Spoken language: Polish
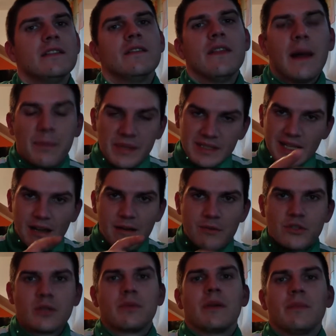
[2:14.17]
napisałem
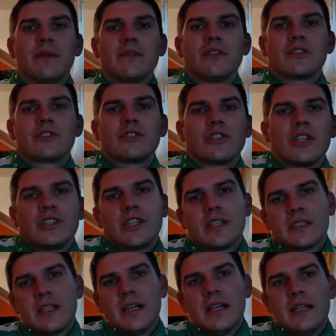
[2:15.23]
sobie pewne
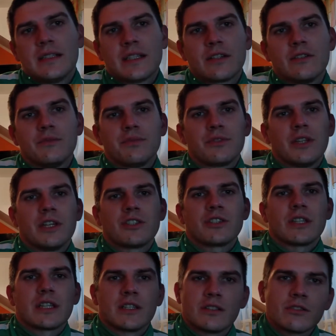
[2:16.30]
życzenia na, na
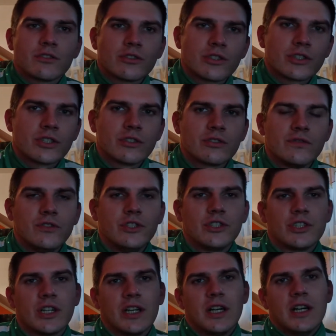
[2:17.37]
komputerze, takie troszeczkę
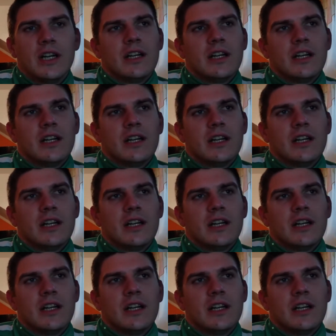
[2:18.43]
oczywiście